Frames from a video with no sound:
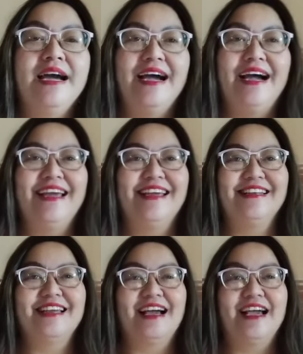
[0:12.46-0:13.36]

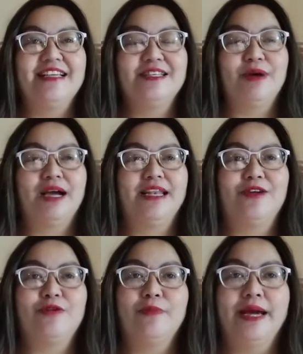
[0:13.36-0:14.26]
Ayan guys, sa mga
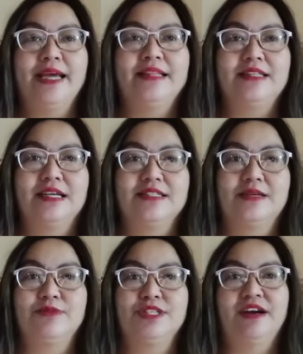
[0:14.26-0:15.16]
nag-comment at
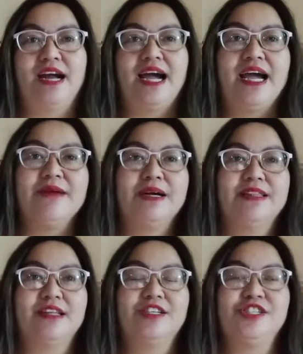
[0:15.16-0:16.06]
nag-subscribe at
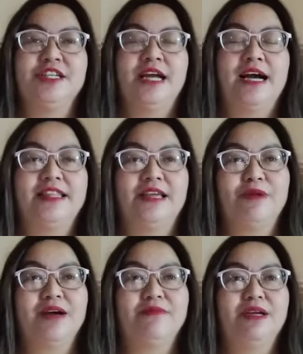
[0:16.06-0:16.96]
nag-share ng ating
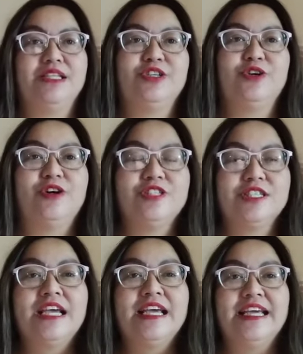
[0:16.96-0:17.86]
mga videos,
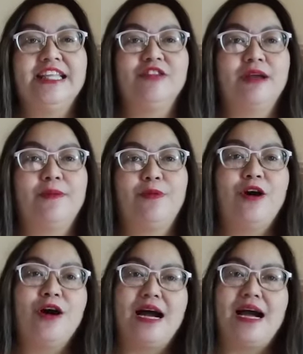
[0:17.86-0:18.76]
ito na
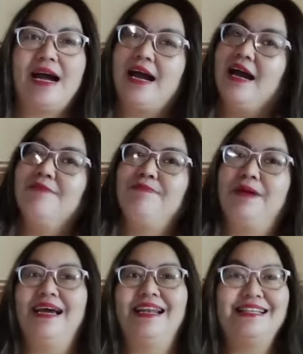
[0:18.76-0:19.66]
po ang
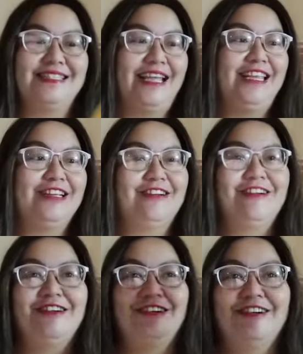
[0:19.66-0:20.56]
para sa inyo
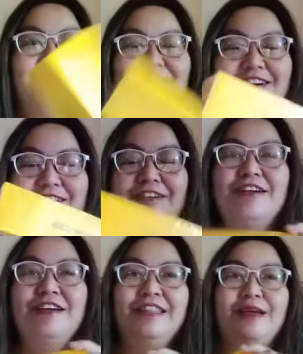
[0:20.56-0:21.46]

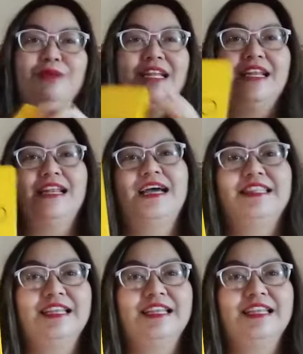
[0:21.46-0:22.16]
nabili na natin